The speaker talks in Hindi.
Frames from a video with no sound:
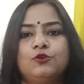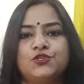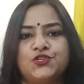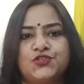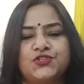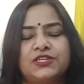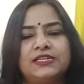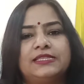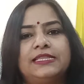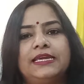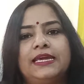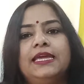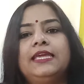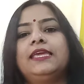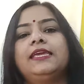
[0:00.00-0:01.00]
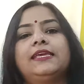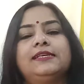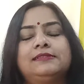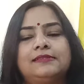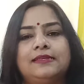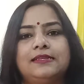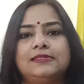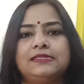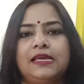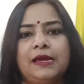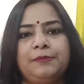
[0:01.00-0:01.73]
कोशिश करते हैं कि किस तरह से